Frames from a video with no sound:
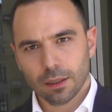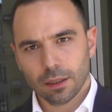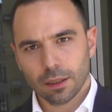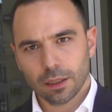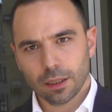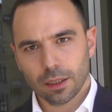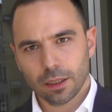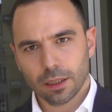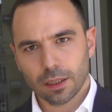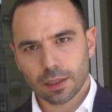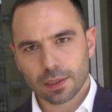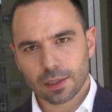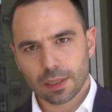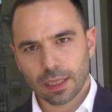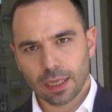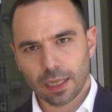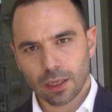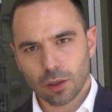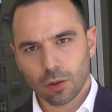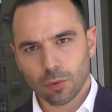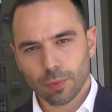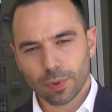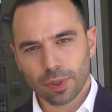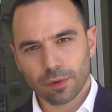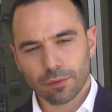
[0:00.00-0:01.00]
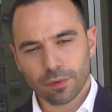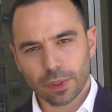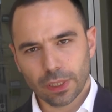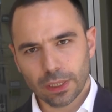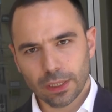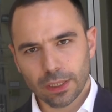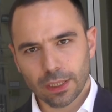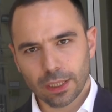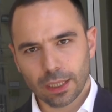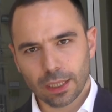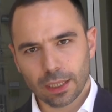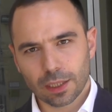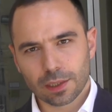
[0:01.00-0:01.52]
e stanno per
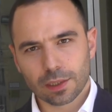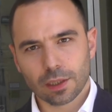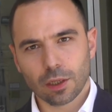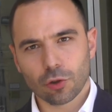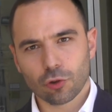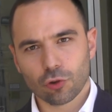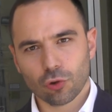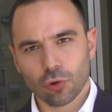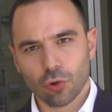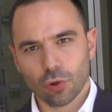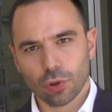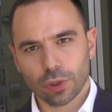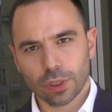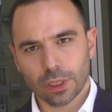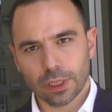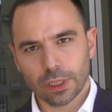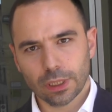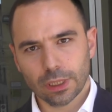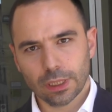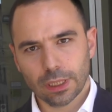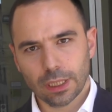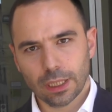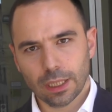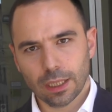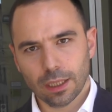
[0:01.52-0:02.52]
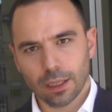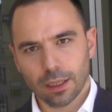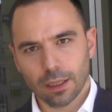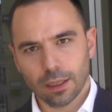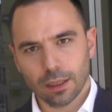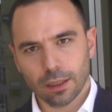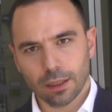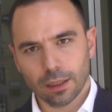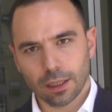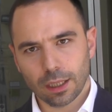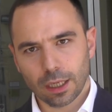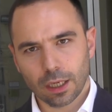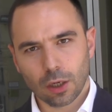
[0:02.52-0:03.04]
venire le stagioni
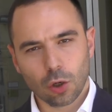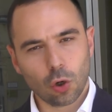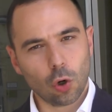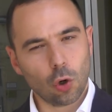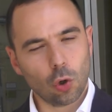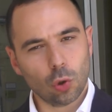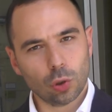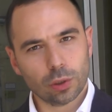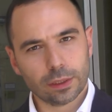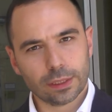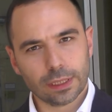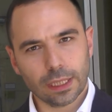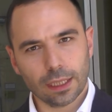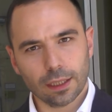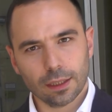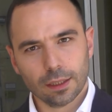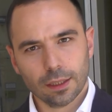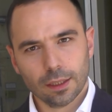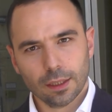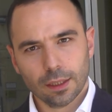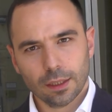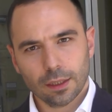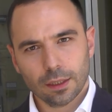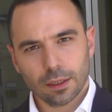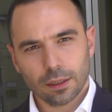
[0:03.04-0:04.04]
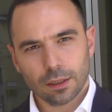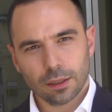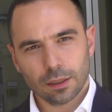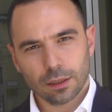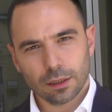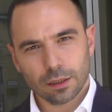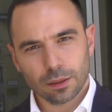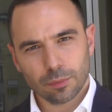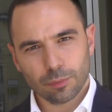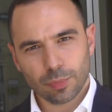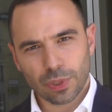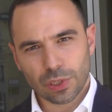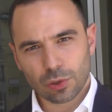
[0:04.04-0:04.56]
della raccolta.
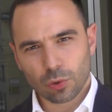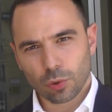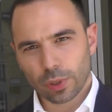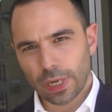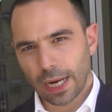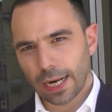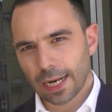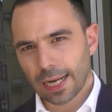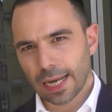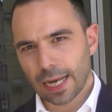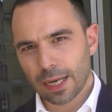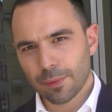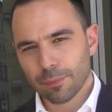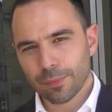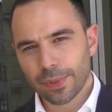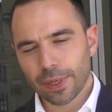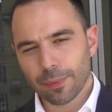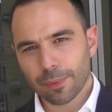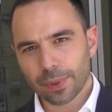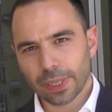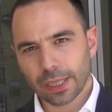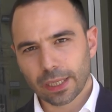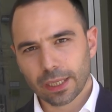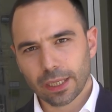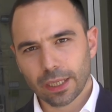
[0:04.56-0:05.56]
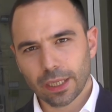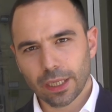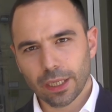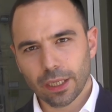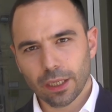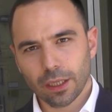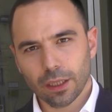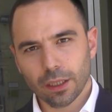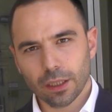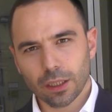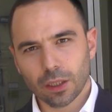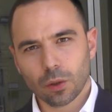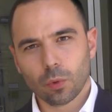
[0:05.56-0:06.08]
Eh, Pistoia cambia
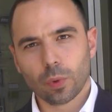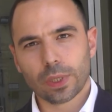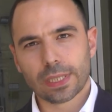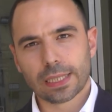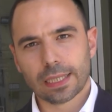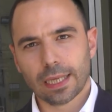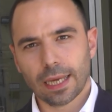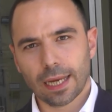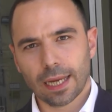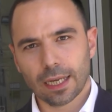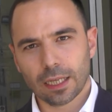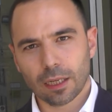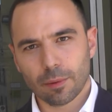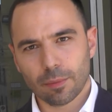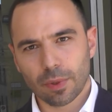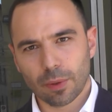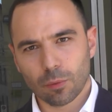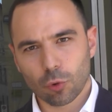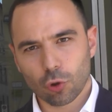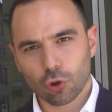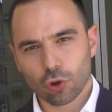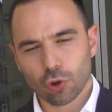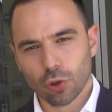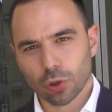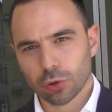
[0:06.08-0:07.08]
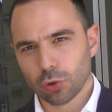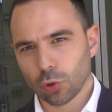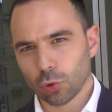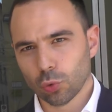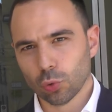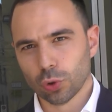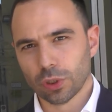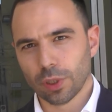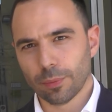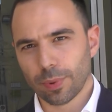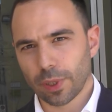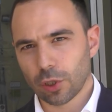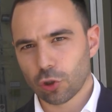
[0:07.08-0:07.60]
perché in questi anni abbiamo sciolto
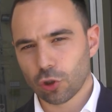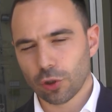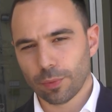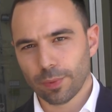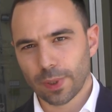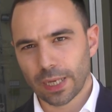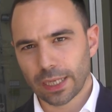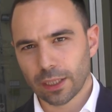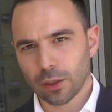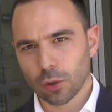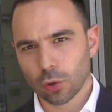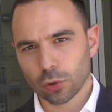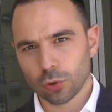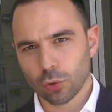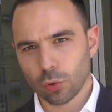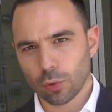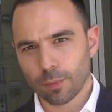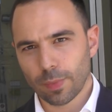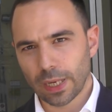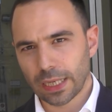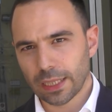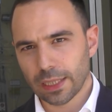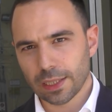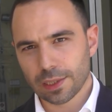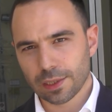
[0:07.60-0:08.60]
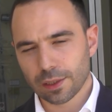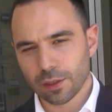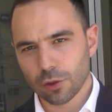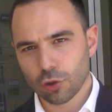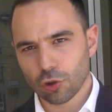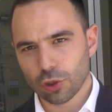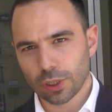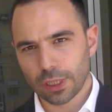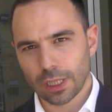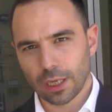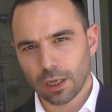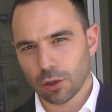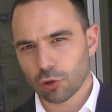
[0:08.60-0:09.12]
tutti i principali nodi
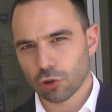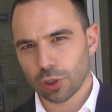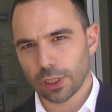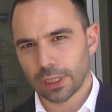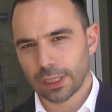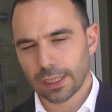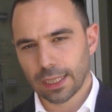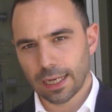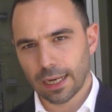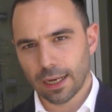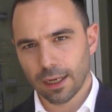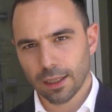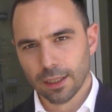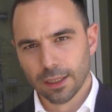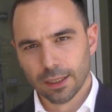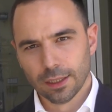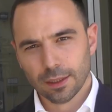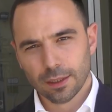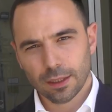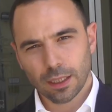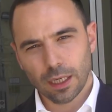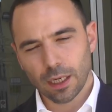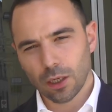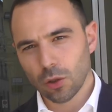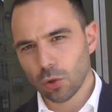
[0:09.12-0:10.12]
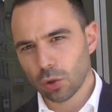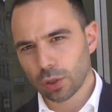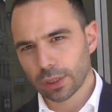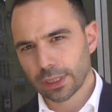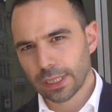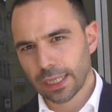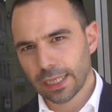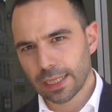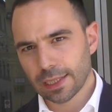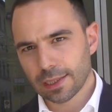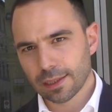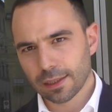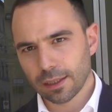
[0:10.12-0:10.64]
urbanistici della città, a
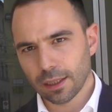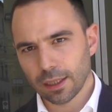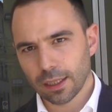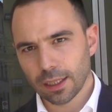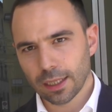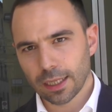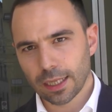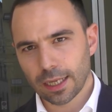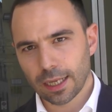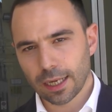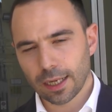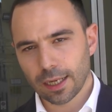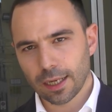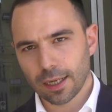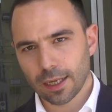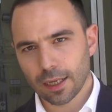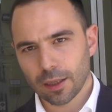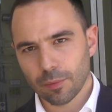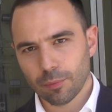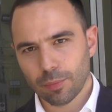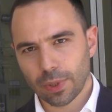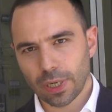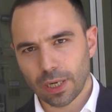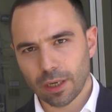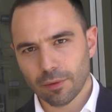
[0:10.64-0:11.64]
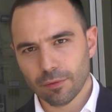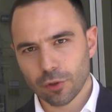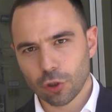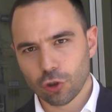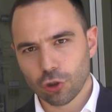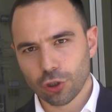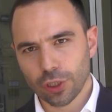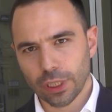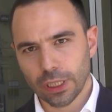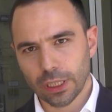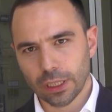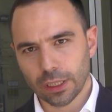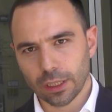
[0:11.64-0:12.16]
nord-est nell'area
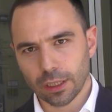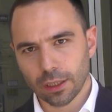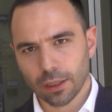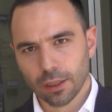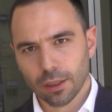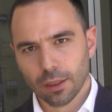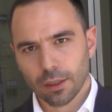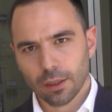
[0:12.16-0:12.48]
Palladicini,